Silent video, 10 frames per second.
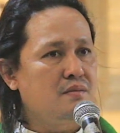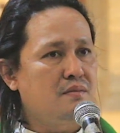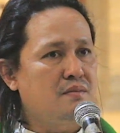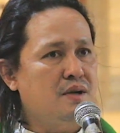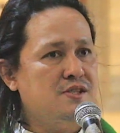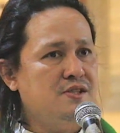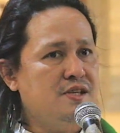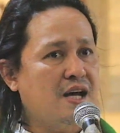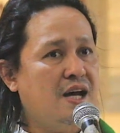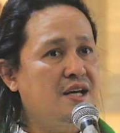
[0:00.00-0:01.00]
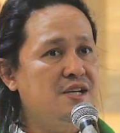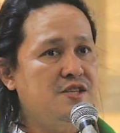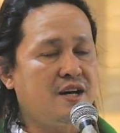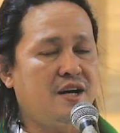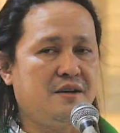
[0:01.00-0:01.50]
Mas nisalig
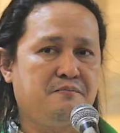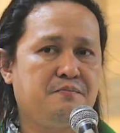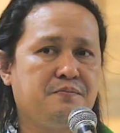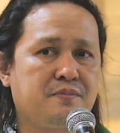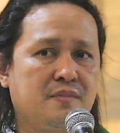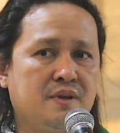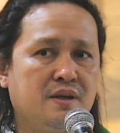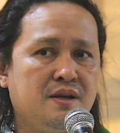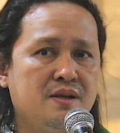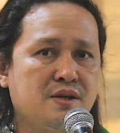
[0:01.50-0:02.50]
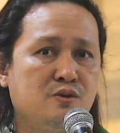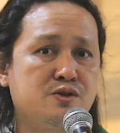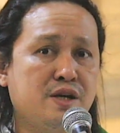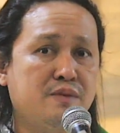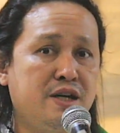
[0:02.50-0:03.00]
siya sa
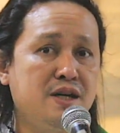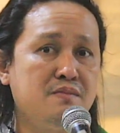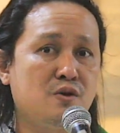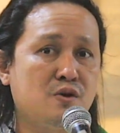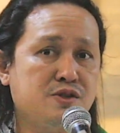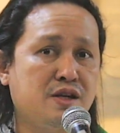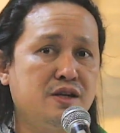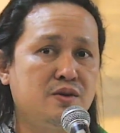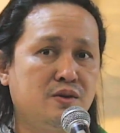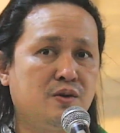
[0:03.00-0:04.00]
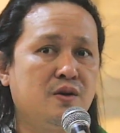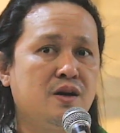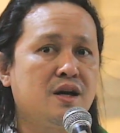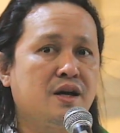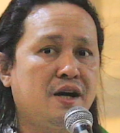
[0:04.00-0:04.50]
unsay mahimo sa Ginoo
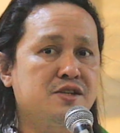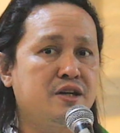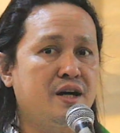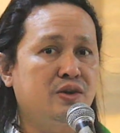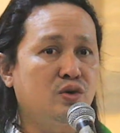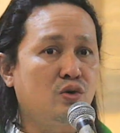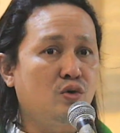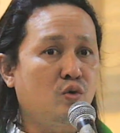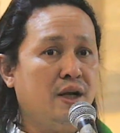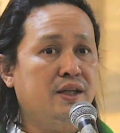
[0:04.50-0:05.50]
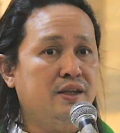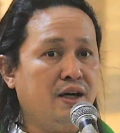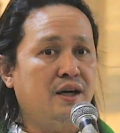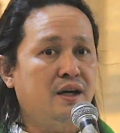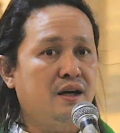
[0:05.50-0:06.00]
kaysa ni atong
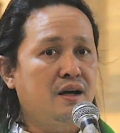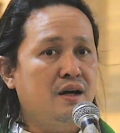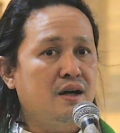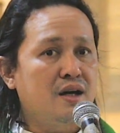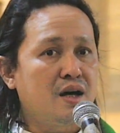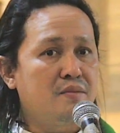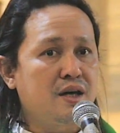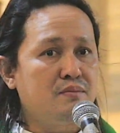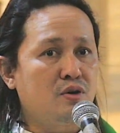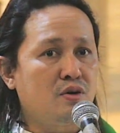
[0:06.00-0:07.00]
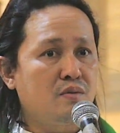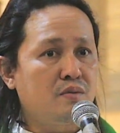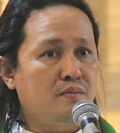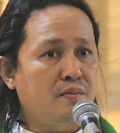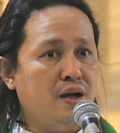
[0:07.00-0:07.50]
kwarta nga mahimo
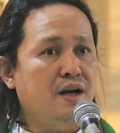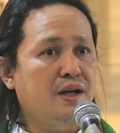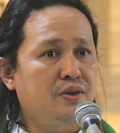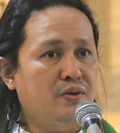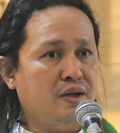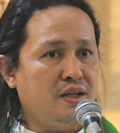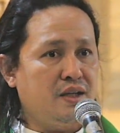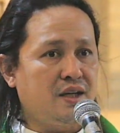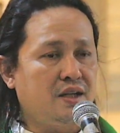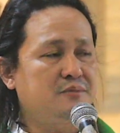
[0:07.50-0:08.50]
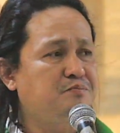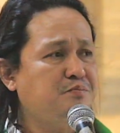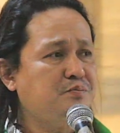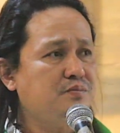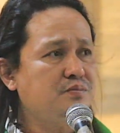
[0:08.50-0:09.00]
para ngadto kaniya.
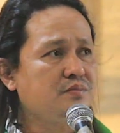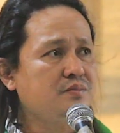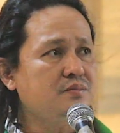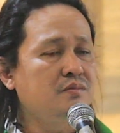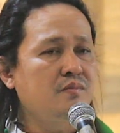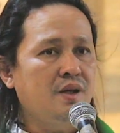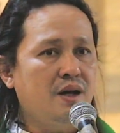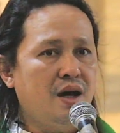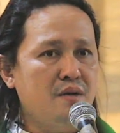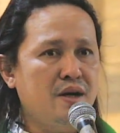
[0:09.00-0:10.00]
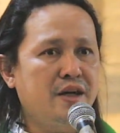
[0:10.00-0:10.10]
Ang mga